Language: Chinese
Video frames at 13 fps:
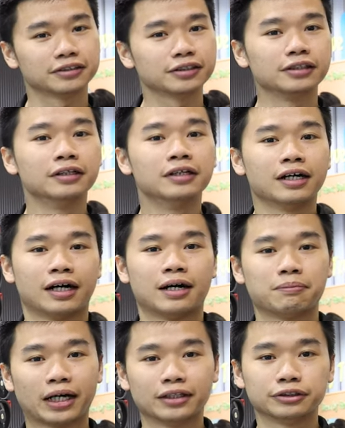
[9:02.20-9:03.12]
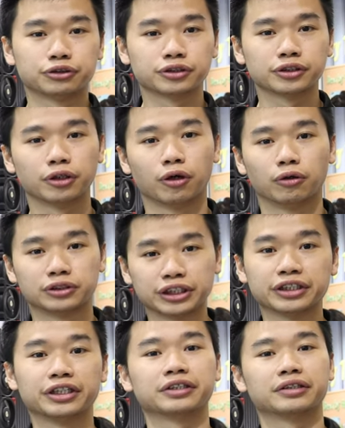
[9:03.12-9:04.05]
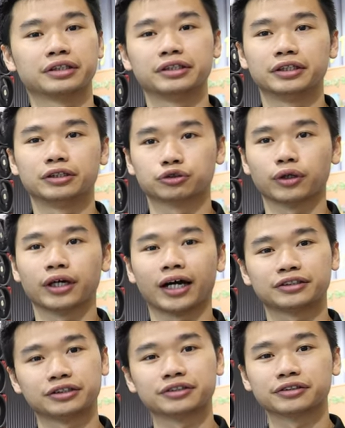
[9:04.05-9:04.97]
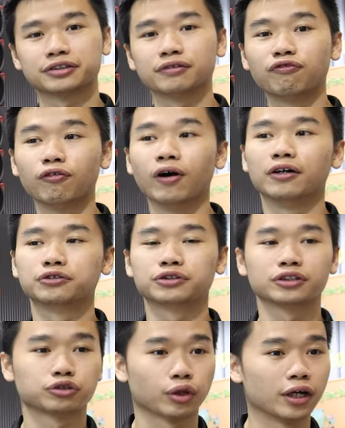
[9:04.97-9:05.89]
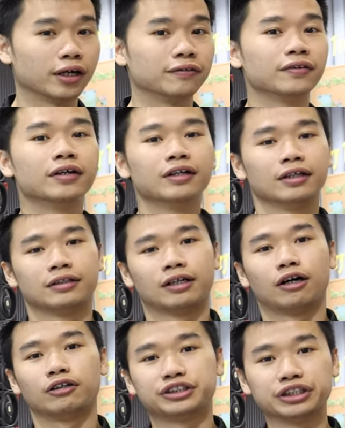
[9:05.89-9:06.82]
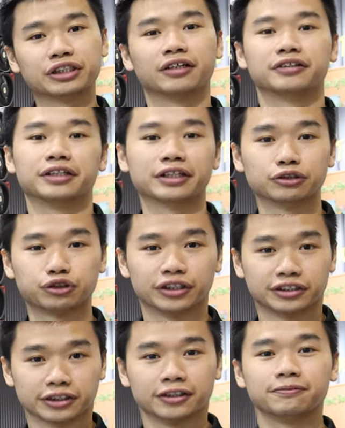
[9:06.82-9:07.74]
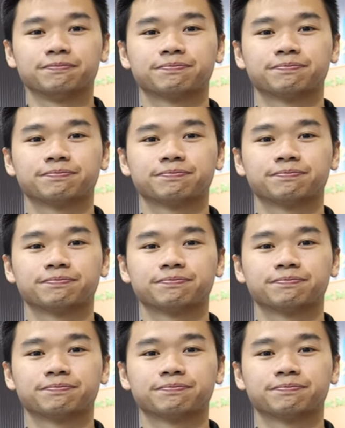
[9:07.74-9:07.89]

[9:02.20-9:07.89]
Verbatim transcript: 是啊，蛮就是有静音的体验，所以它其实是符合就是水冷，然后机壳的一个选择。